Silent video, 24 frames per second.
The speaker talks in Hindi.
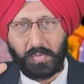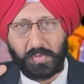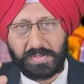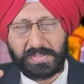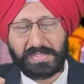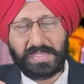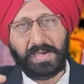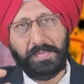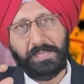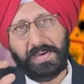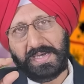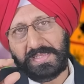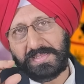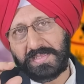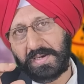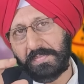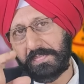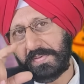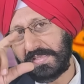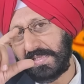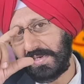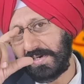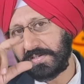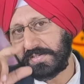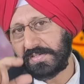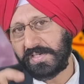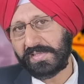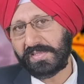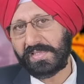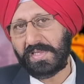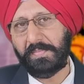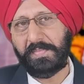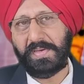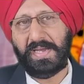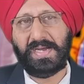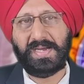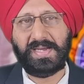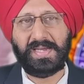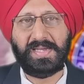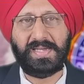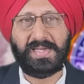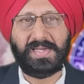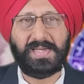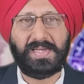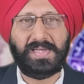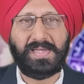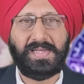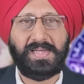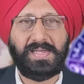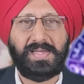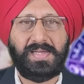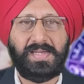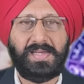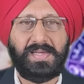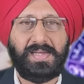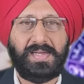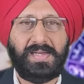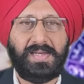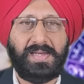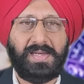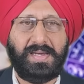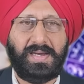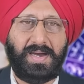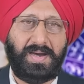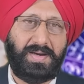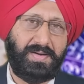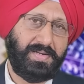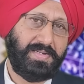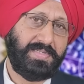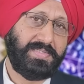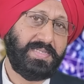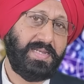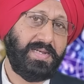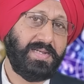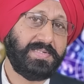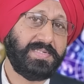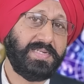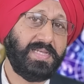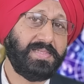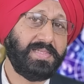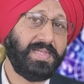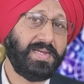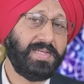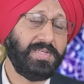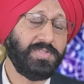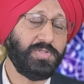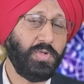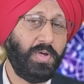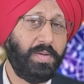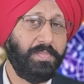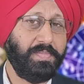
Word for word: उत्तर भाद्रपद नक्षत्र में आ गए हैं और इस नक्षत्र के